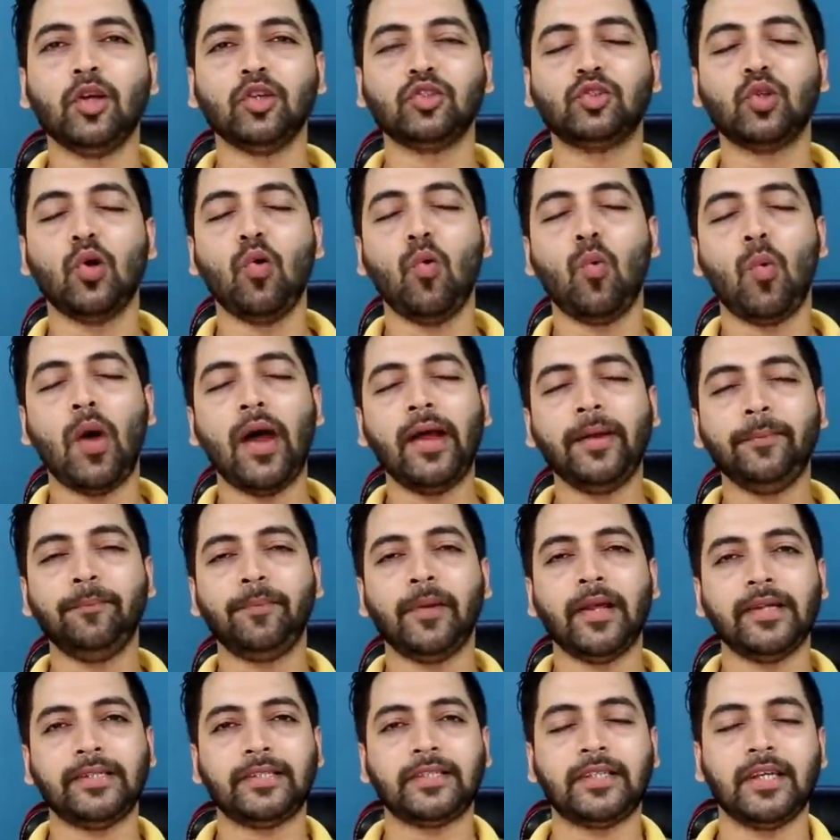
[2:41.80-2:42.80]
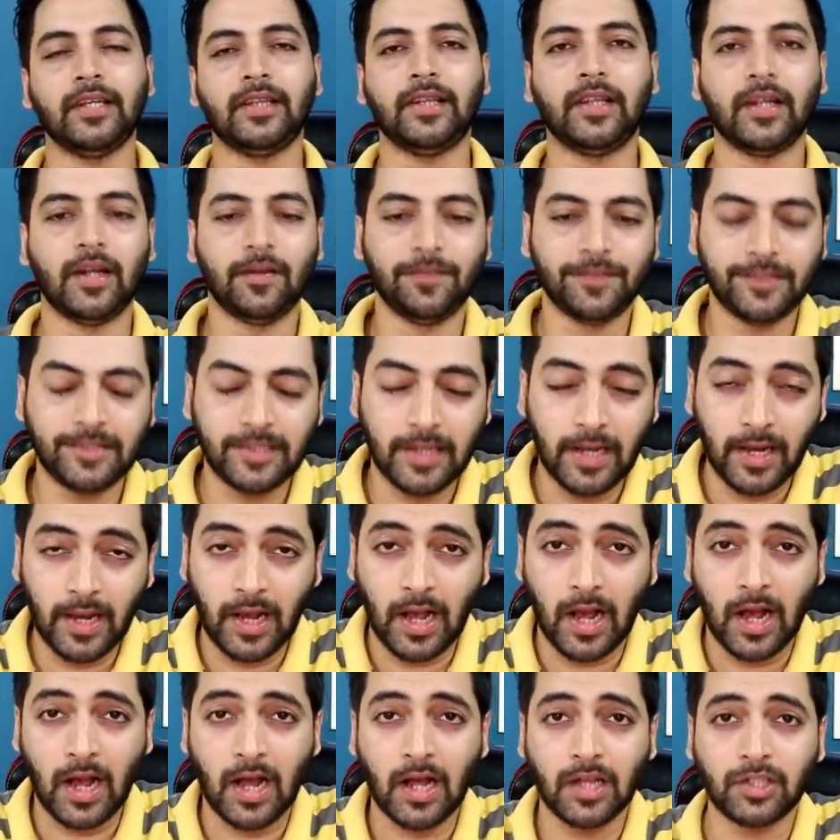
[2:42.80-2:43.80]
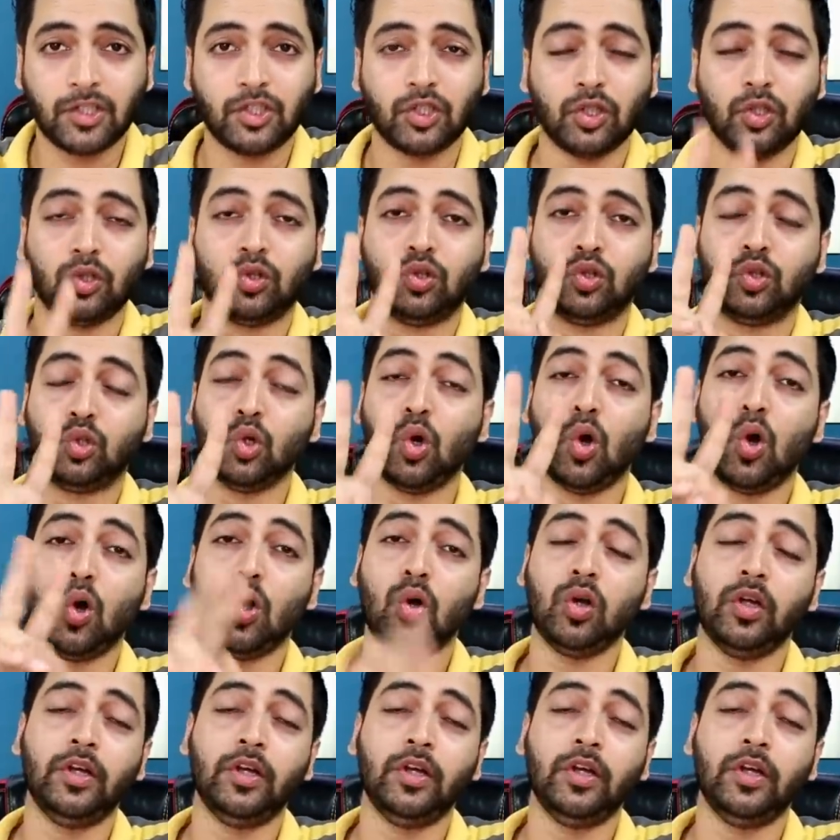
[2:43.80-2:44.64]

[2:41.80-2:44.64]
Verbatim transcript: दोस्तों वन प्लस की तरफ से आज दो